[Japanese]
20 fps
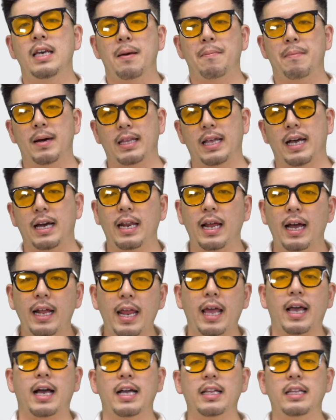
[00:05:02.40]
まあなかなか
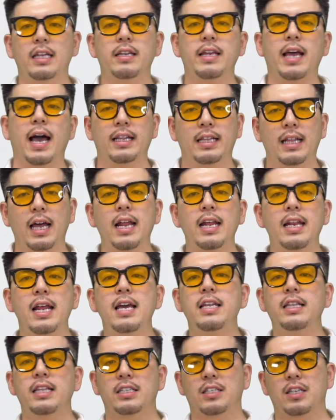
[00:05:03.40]
ね簡単に当たら
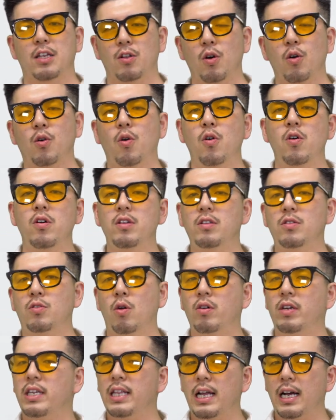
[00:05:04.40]
ないんですけどこういう
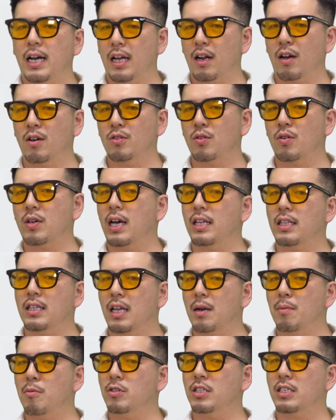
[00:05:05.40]
時だからこそ買っ
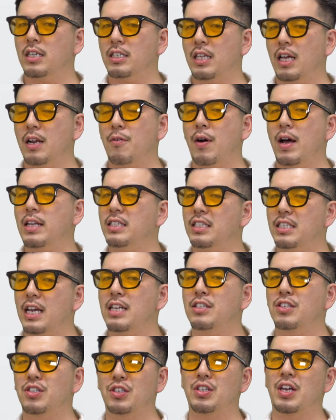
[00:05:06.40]
たらもしかしたら
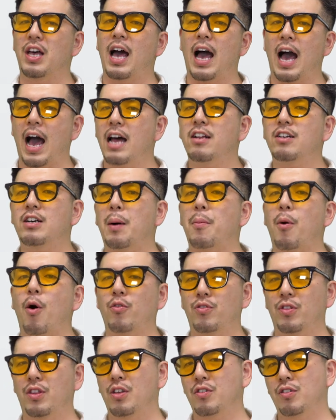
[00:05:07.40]
ワンチャンスあるか
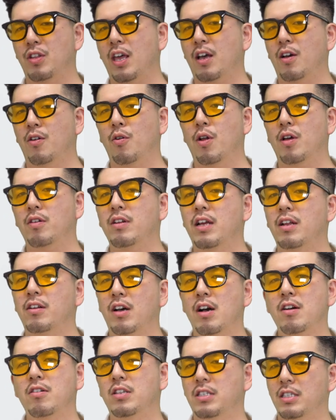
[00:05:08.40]
もっていうねこれぐらいの
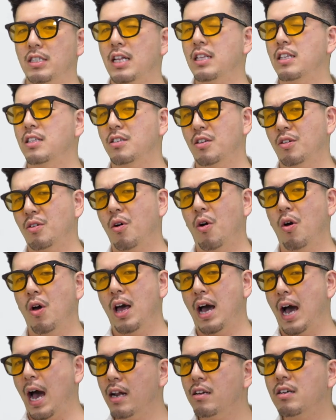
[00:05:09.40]
確率なんですけど
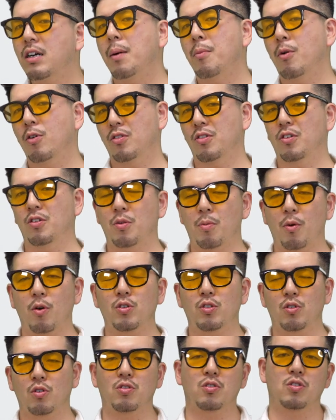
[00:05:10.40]
あるかもっていうのも
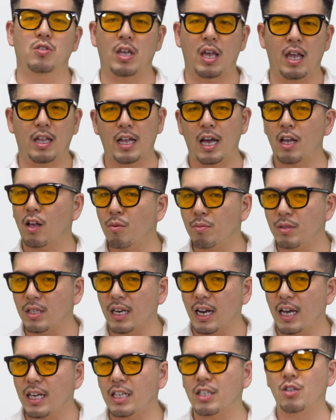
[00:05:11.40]
一つ、えー、醍醐味じゃ
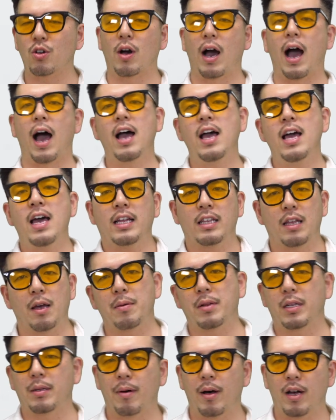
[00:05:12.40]
ないでしょうかでは
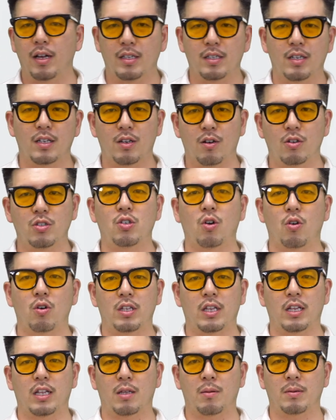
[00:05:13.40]
皆様ご視聴
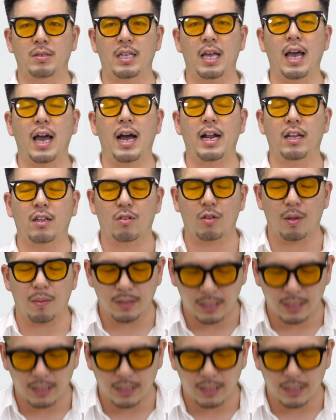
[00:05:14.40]
いただきましてありがとうございま